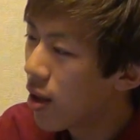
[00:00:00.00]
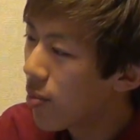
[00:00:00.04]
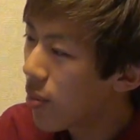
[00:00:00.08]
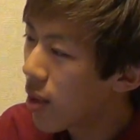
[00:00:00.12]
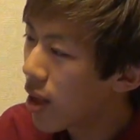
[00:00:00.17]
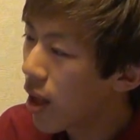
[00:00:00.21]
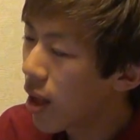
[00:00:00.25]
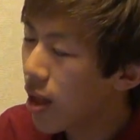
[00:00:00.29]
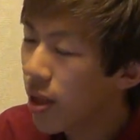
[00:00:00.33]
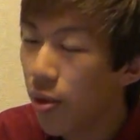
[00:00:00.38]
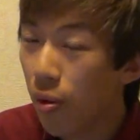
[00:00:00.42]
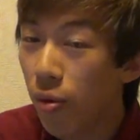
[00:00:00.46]
ま
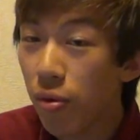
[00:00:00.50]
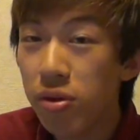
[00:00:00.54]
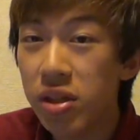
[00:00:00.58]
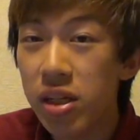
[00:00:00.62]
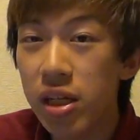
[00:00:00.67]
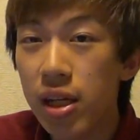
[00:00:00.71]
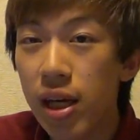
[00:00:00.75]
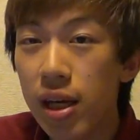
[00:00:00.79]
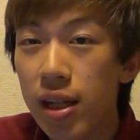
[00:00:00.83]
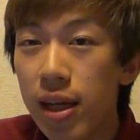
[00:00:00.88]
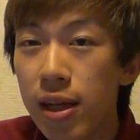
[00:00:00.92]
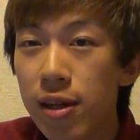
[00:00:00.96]
あ、やはり本
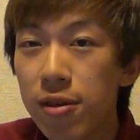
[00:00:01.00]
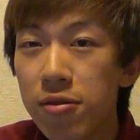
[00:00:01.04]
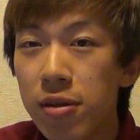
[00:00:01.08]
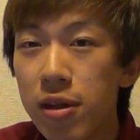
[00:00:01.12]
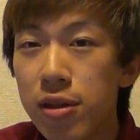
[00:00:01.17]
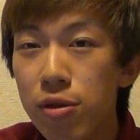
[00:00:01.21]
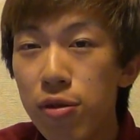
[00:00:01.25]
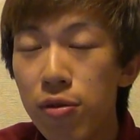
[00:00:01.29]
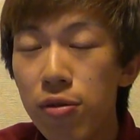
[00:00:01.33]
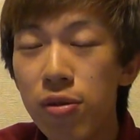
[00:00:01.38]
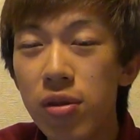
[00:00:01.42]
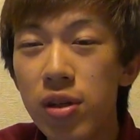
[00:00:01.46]
人が出るの
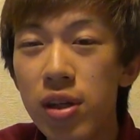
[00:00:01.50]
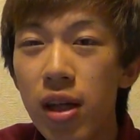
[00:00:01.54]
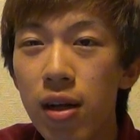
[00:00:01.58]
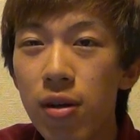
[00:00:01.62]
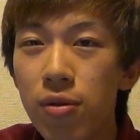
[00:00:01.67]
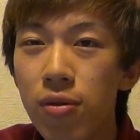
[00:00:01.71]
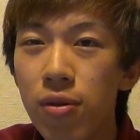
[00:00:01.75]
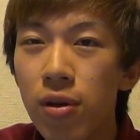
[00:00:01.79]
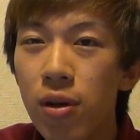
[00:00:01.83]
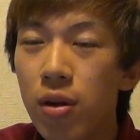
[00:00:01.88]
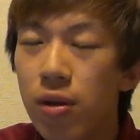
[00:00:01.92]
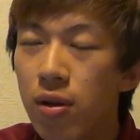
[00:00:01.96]
がちょうどいいだ
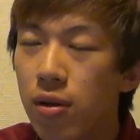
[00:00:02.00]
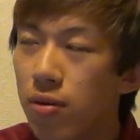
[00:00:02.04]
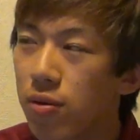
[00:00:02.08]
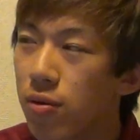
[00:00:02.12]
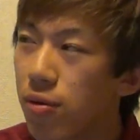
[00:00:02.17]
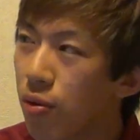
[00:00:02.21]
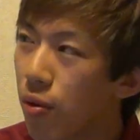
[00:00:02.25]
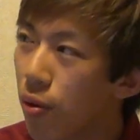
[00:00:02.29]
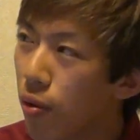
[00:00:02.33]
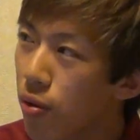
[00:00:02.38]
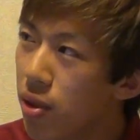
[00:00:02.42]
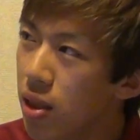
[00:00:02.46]
ろうと
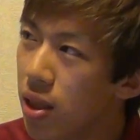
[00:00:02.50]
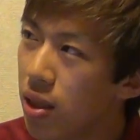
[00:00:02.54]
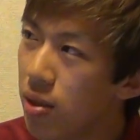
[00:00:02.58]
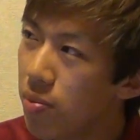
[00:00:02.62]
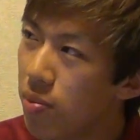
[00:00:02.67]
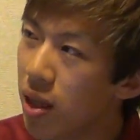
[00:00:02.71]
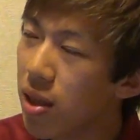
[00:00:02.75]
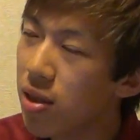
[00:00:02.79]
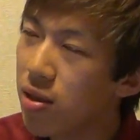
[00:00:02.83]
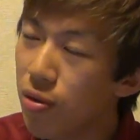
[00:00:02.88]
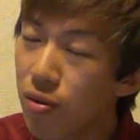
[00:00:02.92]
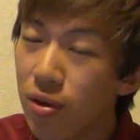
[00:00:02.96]
本人
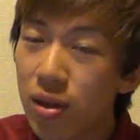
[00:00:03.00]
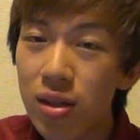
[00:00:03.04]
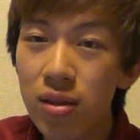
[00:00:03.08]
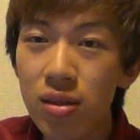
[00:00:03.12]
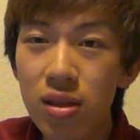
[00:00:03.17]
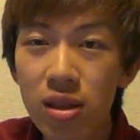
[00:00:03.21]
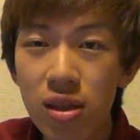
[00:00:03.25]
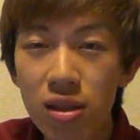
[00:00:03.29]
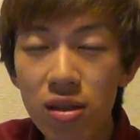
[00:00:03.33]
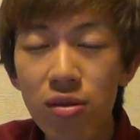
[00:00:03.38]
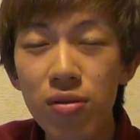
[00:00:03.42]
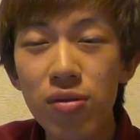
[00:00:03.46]
まあその
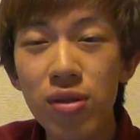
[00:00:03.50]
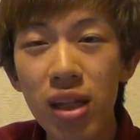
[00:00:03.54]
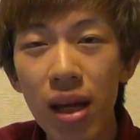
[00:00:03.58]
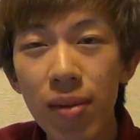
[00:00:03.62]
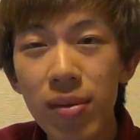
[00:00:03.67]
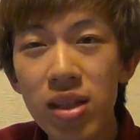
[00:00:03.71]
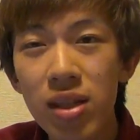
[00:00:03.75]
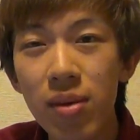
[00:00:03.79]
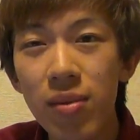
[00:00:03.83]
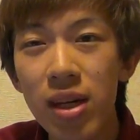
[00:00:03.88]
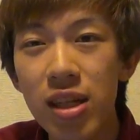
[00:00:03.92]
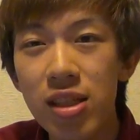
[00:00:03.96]
さ
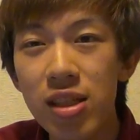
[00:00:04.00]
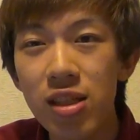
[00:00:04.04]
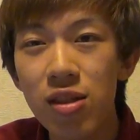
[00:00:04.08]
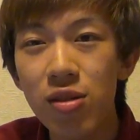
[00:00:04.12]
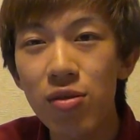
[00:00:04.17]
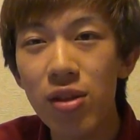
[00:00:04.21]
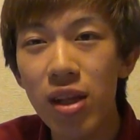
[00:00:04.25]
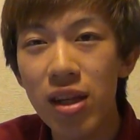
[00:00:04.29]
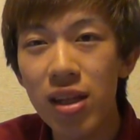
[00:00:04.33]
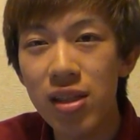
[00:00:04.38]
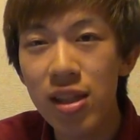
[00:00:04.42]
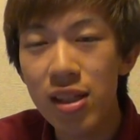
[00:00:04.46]
まざまな事
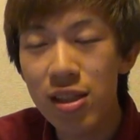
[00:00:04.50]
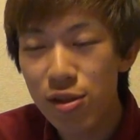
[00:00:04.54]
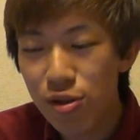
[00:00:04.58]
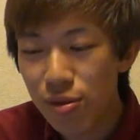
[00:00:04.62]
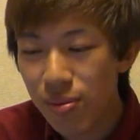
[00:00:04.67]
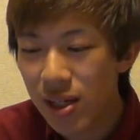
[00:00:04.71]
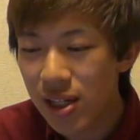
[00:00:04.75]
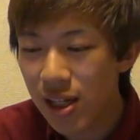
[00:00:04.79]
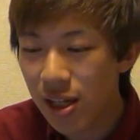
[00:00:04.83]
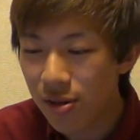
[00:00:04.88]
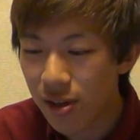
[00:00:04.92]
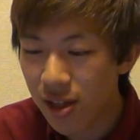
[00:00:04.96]
情でね鉄道
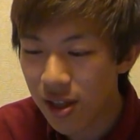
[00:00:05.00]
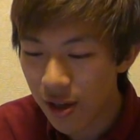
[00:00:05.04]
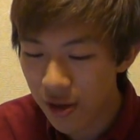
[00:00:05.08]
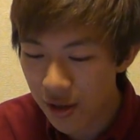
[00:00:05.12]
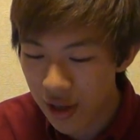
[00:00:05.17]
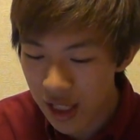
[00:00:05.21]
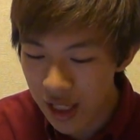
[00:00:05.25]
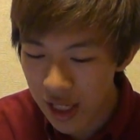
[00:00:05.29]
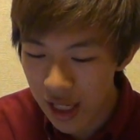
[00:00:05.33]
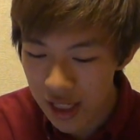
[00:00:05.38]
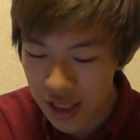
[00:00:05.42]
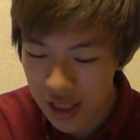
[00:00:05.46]
マニアの方
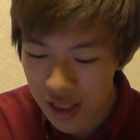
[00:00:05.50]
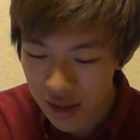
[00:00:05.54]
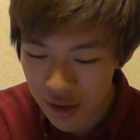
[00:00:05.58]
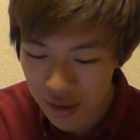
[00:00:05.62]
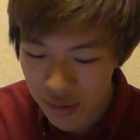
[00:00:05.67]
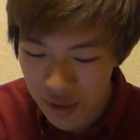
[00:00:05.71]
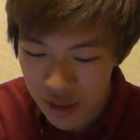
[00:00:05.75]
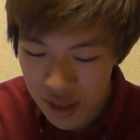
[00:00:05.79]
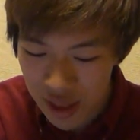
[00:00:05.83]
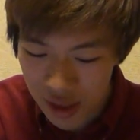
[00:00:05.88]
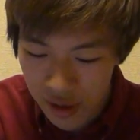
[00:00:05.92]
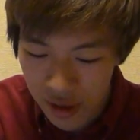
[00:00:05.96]
は理解してると
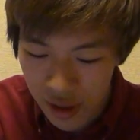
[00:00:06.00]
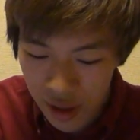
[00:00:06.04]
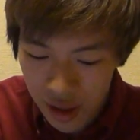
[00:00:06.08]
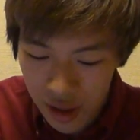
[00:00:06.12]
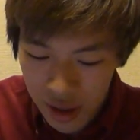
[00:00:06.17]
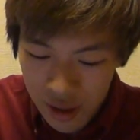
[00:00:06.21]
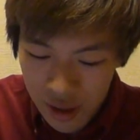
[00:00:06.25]
思うんですけど